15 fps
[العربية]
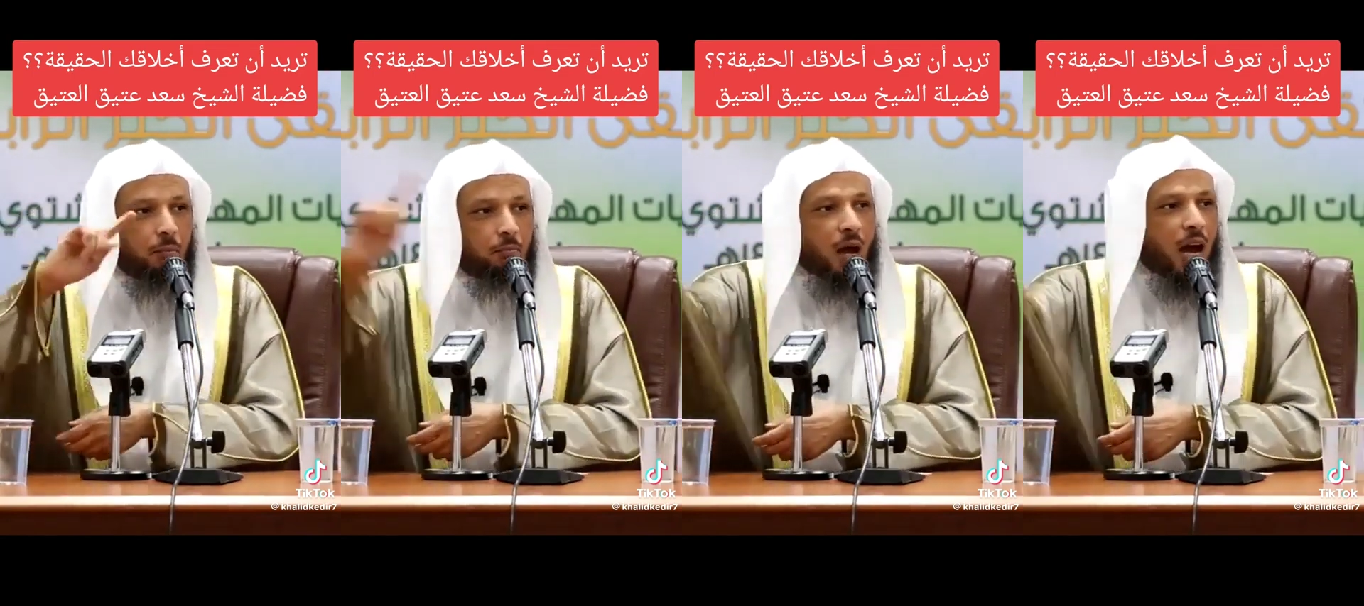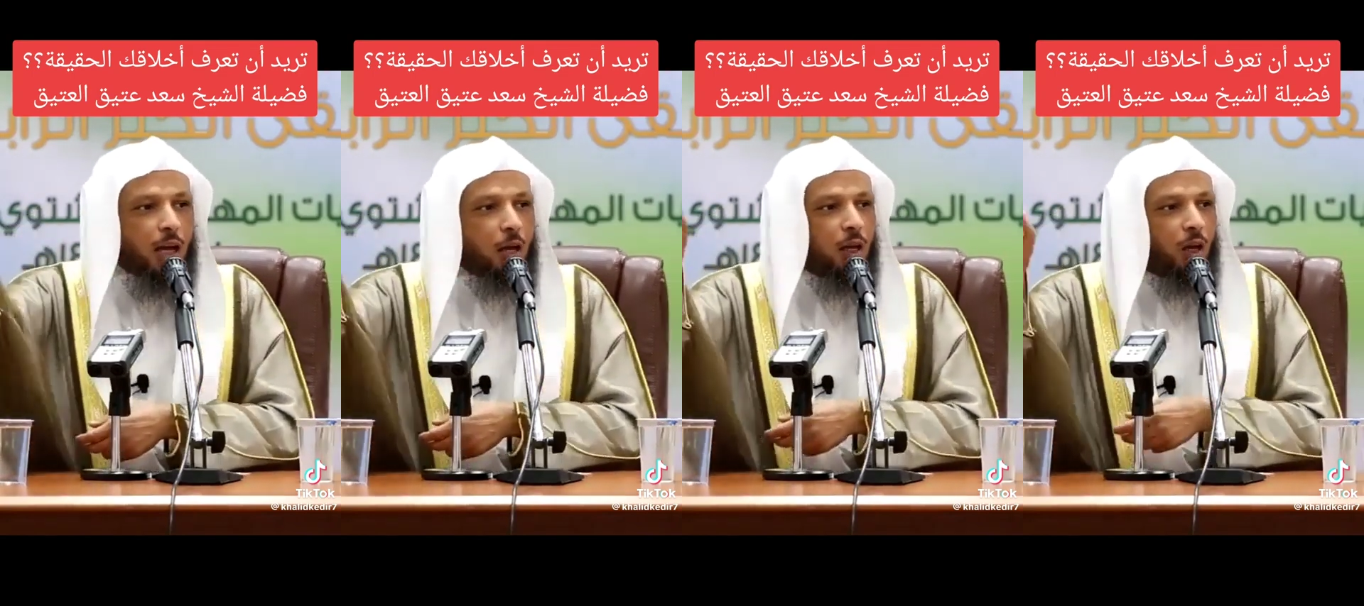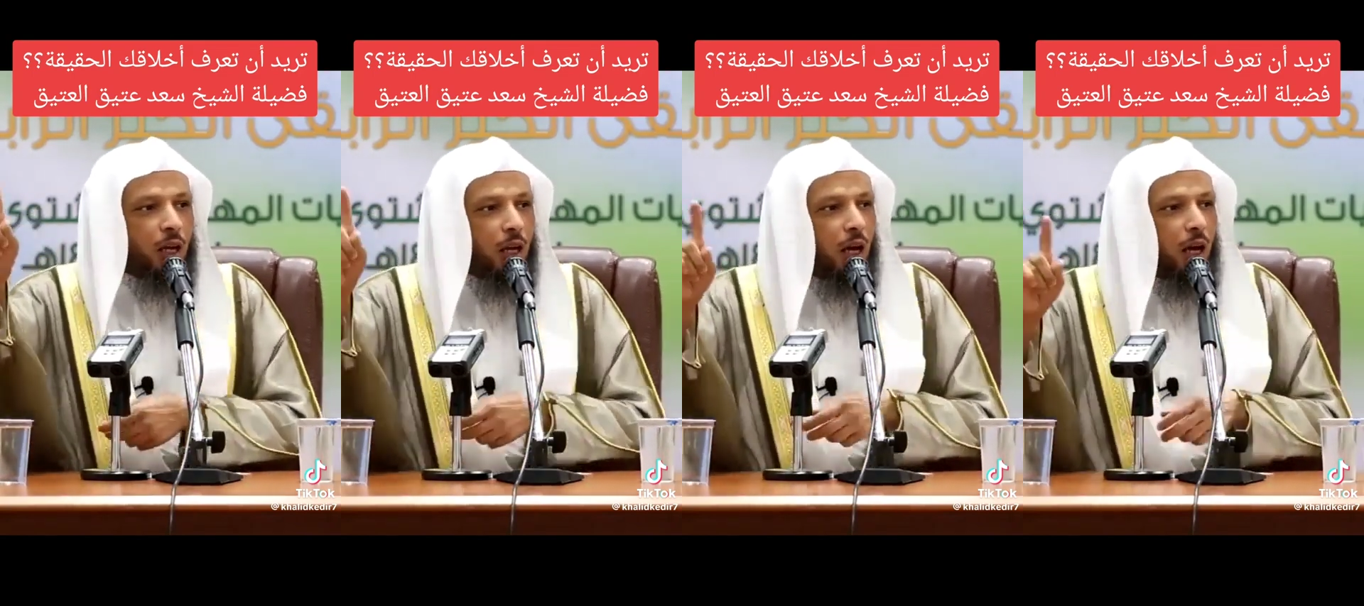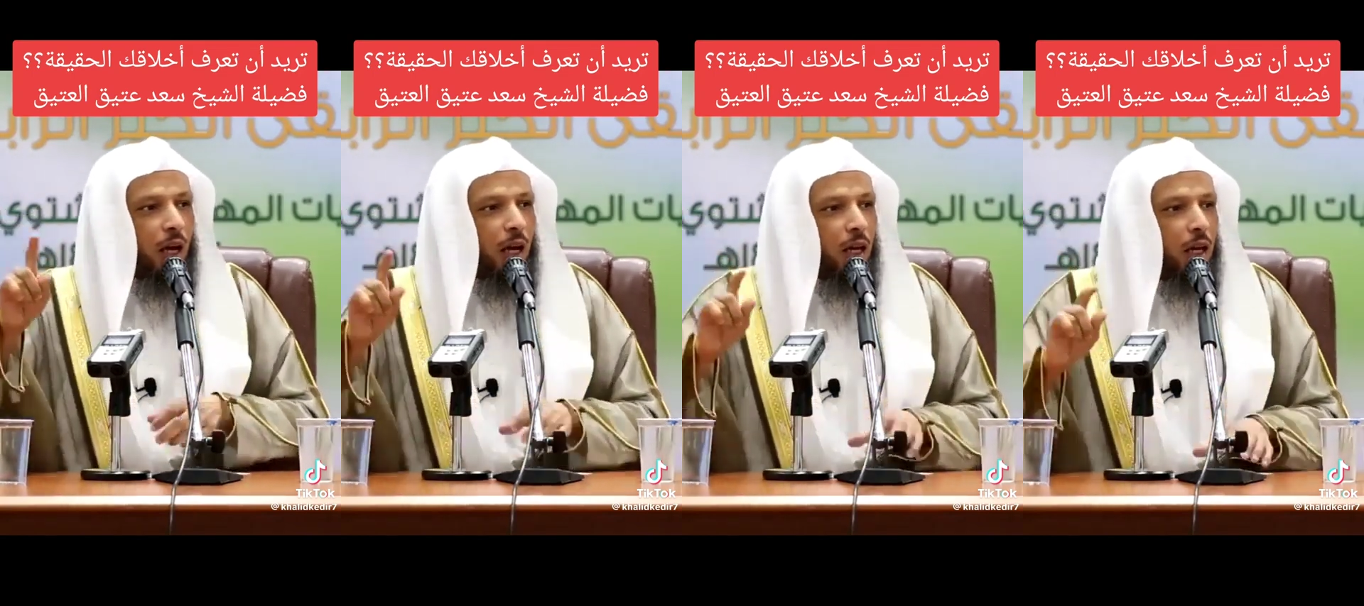ما
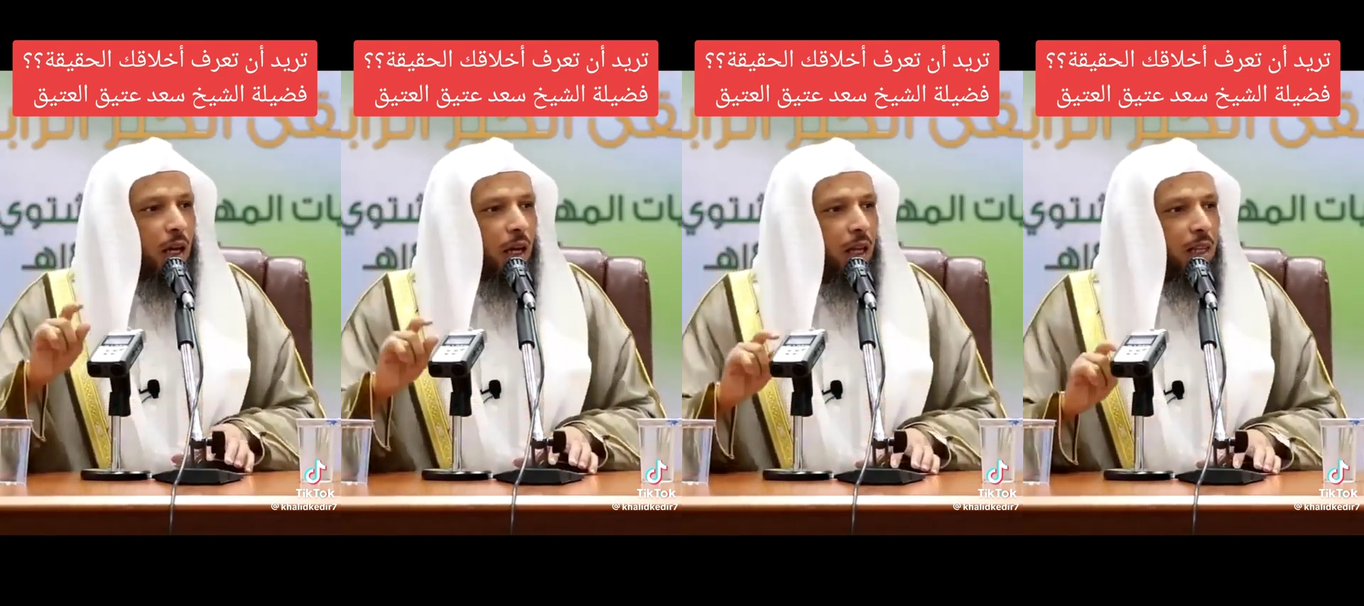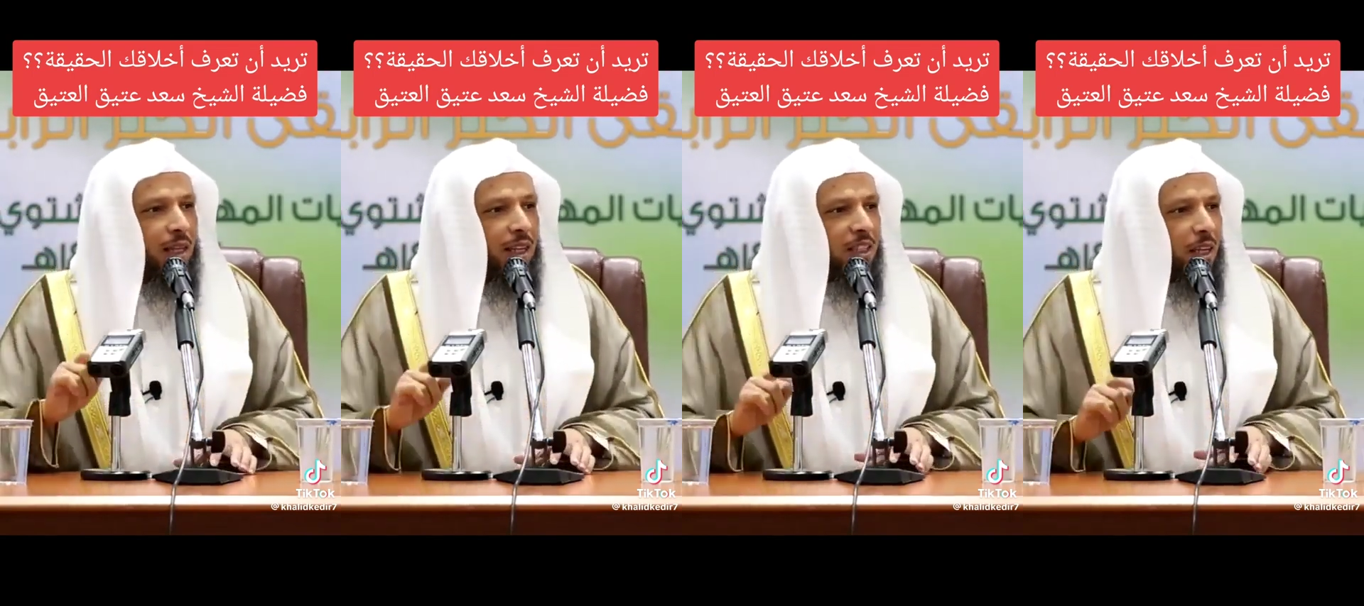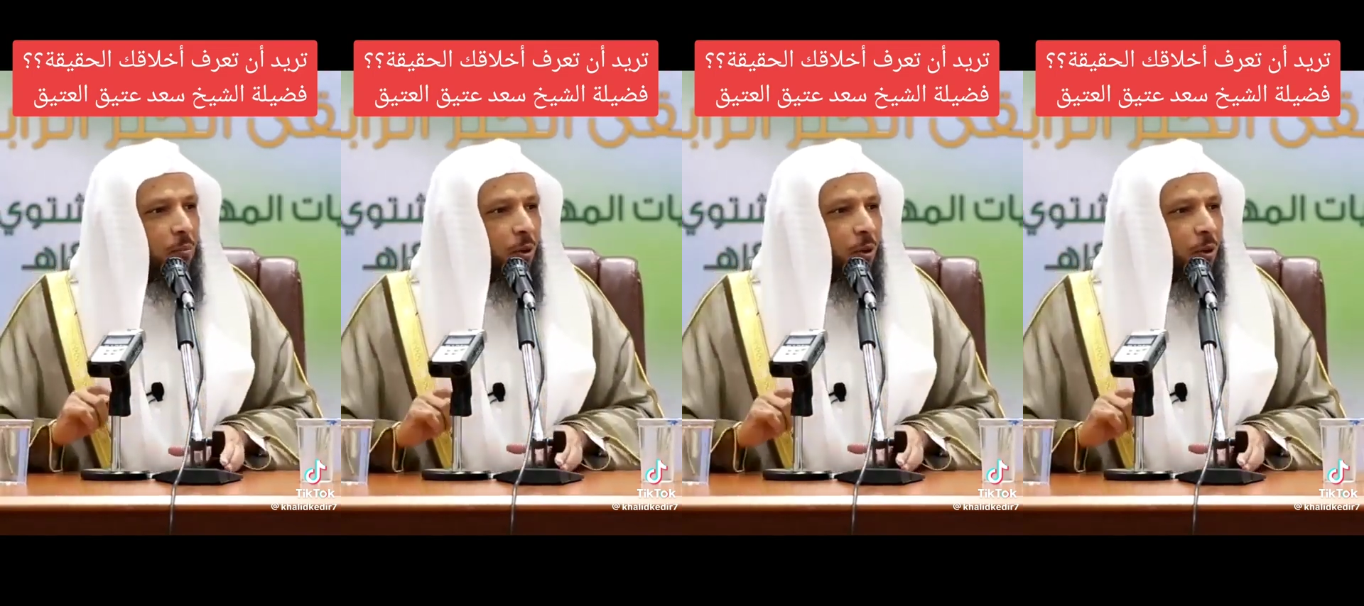يلقاها إلا الذين